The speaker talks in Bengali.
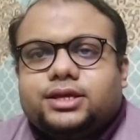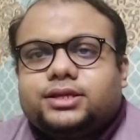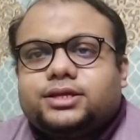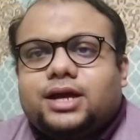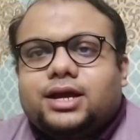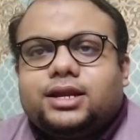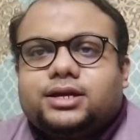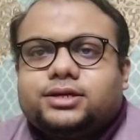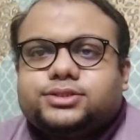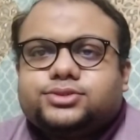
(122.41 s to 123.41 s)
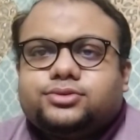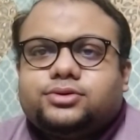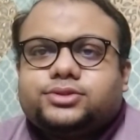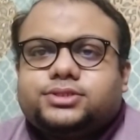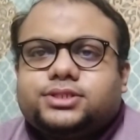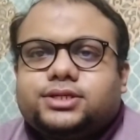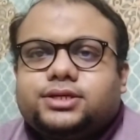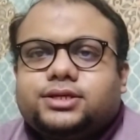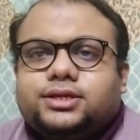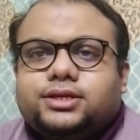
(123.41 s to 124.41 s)
এটি আই লার্নিং স্কুল হচ্ছে
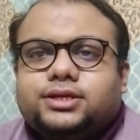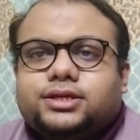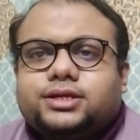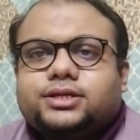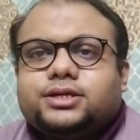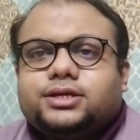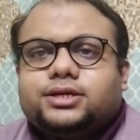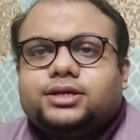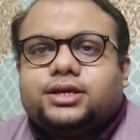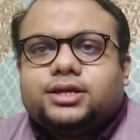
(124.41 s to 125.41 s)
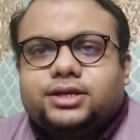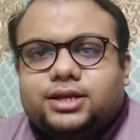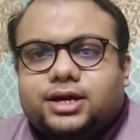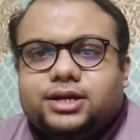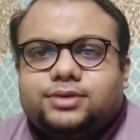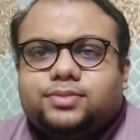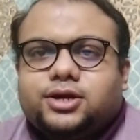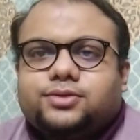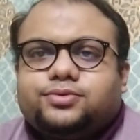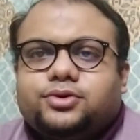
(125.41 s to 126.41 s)
একটি ই লার্নিং
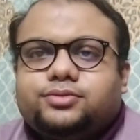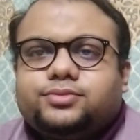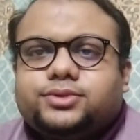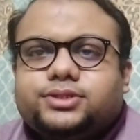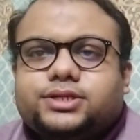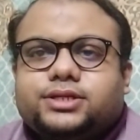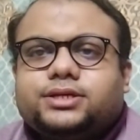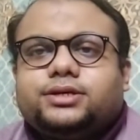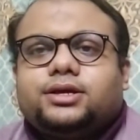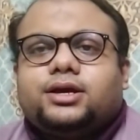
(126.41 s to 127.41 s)
প্ল্যাটফর্ম সেটি